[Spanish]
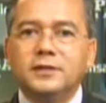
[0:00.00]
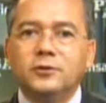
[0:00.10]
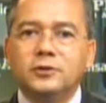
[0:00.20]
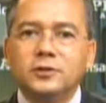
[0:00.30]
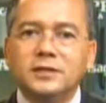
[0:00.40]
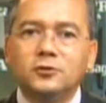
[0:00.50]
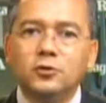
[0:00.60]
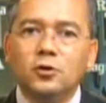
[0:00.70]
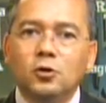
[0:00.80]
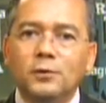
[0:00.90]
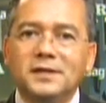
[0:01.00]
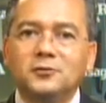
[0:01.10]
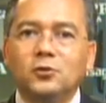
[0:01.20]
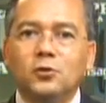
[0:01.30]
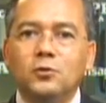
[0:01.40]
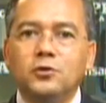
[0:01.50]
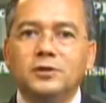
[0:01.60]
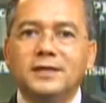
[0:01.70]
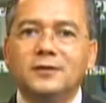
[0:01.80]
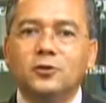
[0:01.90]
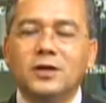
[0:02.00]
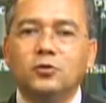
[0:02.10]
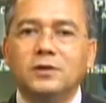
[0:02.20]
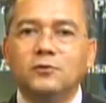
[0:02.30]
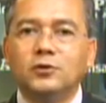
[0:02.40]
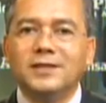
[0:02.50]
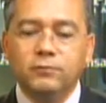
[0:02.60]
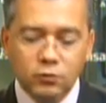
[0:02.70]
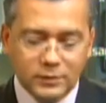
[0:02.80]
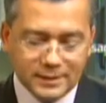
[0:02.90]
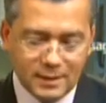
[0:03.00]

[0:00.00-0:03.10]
en nuestros estudios Roberto Rubio, director ejecutivo de Funde.